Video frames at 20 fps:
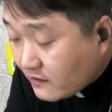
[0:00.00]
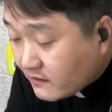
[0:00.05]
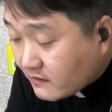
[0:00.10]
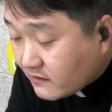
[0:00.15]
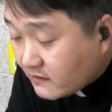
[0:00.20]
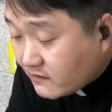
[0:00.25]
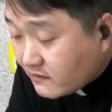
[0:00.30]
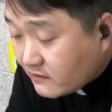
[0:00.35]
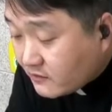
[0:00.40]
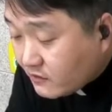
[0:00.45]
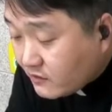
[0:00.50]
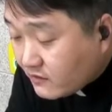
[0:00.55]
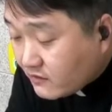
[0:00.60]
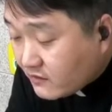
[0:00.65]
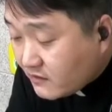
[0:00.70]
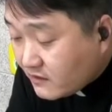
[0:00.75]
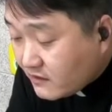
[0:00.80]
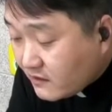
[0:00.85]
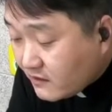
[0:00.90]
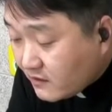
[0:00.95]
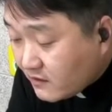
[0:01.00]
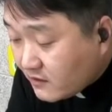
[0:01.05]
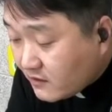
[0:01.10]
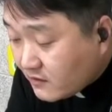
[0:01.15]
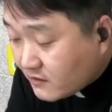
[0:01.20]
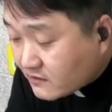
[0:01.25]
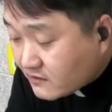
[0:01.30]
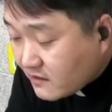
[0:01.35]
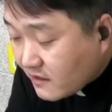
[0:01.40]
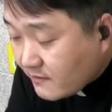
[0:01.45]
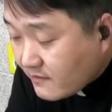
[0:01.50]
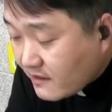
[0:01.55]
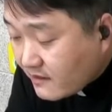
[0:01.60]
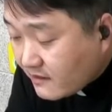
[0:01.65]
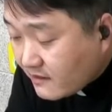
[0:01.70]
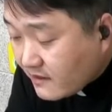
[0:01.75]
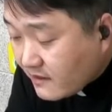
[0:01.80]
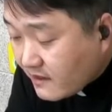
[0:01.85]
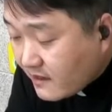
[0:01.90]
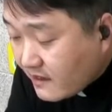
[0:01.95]
그 뒤를 이어
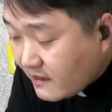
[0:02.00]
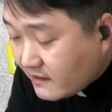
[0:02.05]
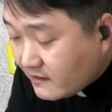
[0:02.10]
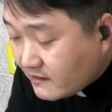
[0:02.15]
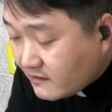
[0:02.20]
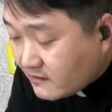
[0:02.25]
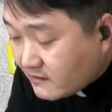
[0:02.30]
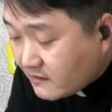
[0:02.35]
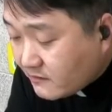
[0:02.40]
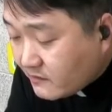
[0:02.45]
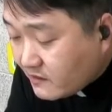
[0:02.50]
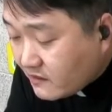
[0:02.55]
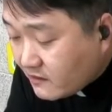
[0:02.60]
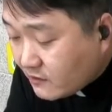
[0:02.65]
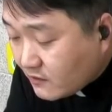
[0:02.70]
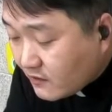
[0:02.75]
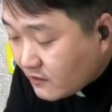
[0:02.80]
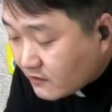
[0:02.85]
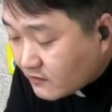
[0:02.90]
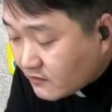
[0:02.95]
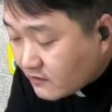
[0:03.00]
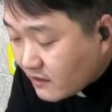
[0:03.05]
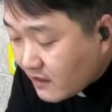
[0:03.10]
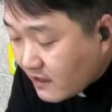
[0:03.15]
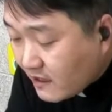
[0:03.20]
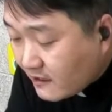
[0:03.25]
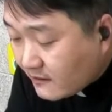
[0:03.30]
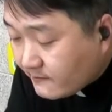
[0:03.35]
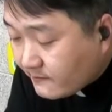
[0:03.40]
사마리아의 임금이 되었다.